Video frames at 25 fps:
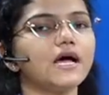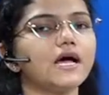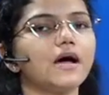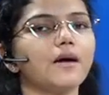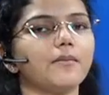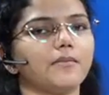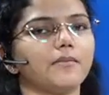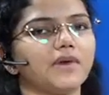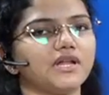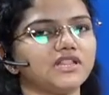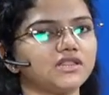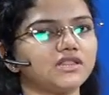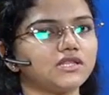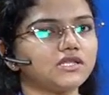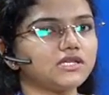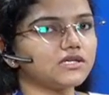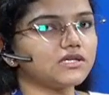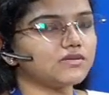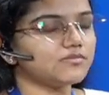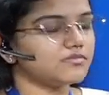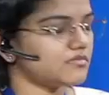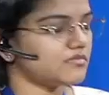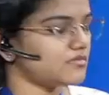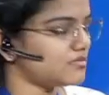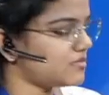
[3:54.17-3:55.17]
మంత్
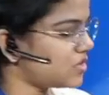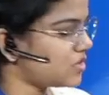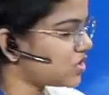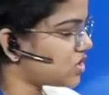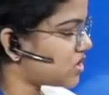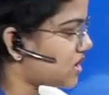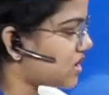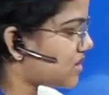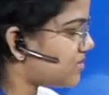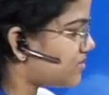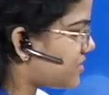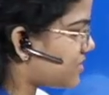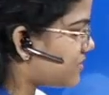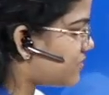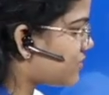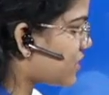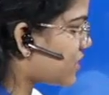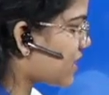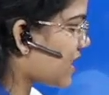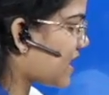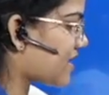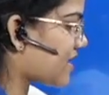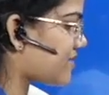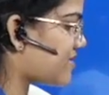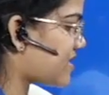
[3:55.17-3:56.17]
మొత్తం బిఫోర్
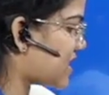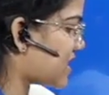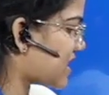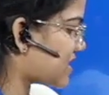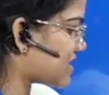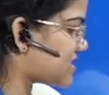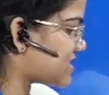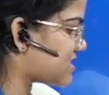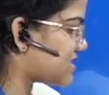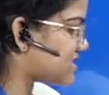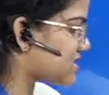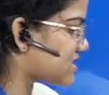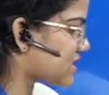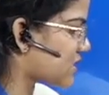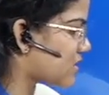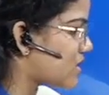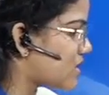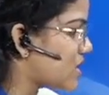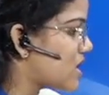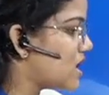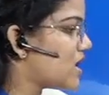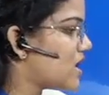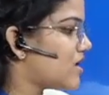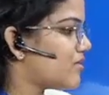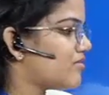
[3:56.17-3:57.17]
హ్యాండే మీకు అందజేస్తారు
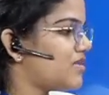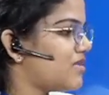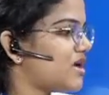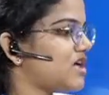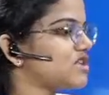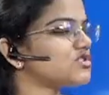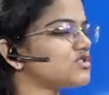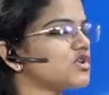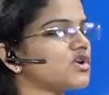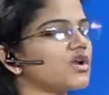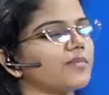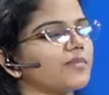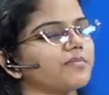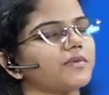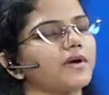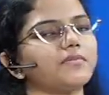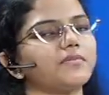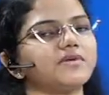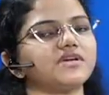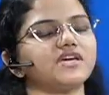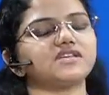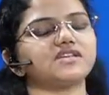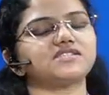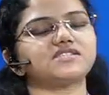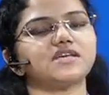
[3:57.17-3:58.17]
బేస్డ్ ఆన్
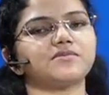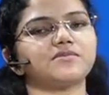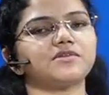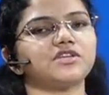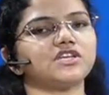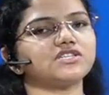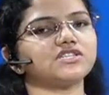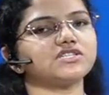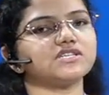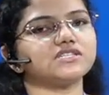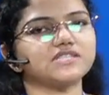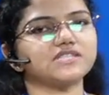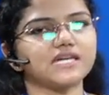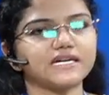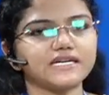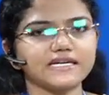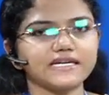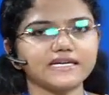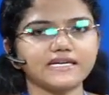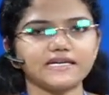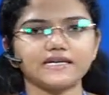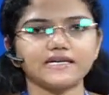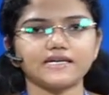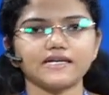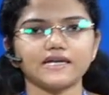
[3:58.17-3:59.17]
అప్కమింగ్ ఎగ్జామినేషన్స్ అంటే
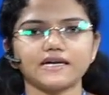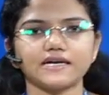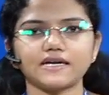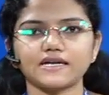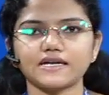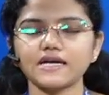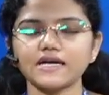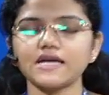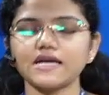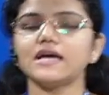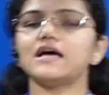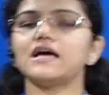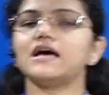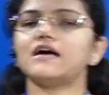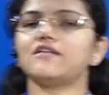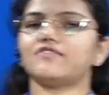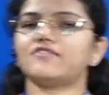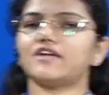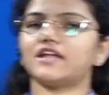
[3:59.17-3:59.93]
ఏంటి అని అంటే ఫర్